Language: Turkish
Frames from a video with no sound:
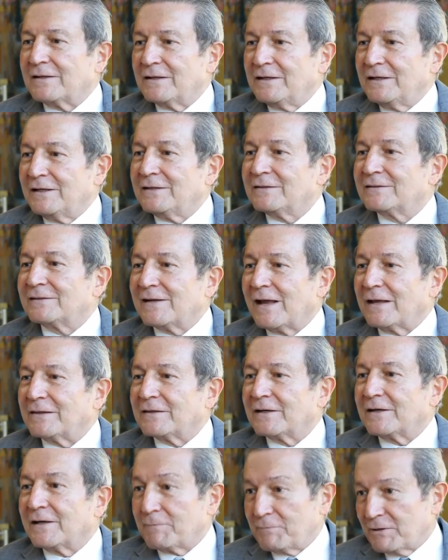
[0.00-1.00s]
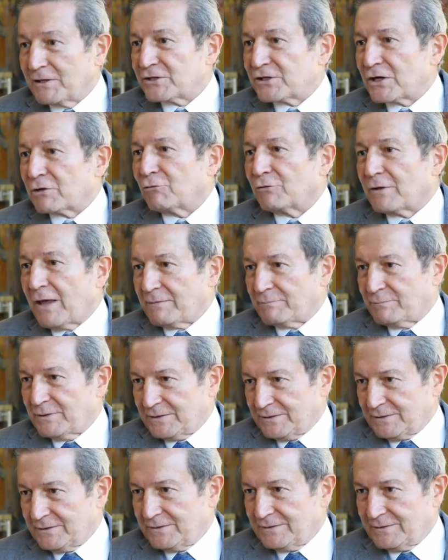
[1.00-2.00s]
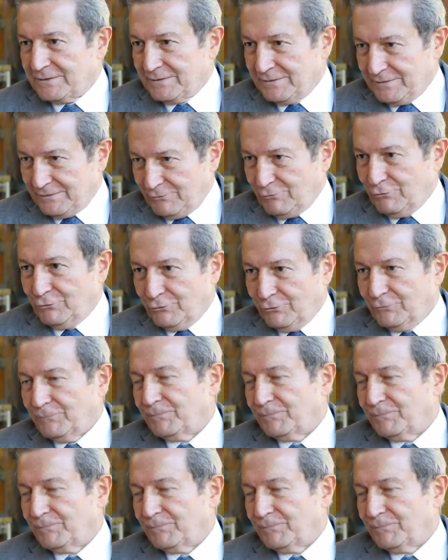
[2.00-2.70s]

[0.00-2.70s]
ilintilendirilebilecek olan bir konu.